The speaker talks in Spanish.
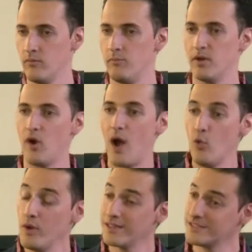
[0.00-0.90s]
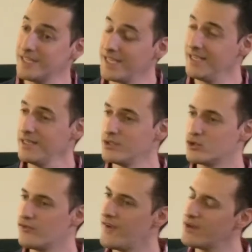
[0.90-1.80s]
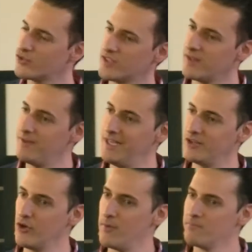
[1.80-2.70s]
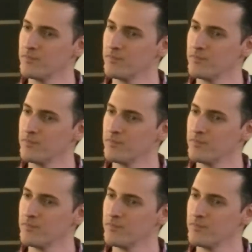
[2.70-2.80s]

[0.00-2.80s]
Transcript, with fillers: Pero aún así, su fe no se debilitó.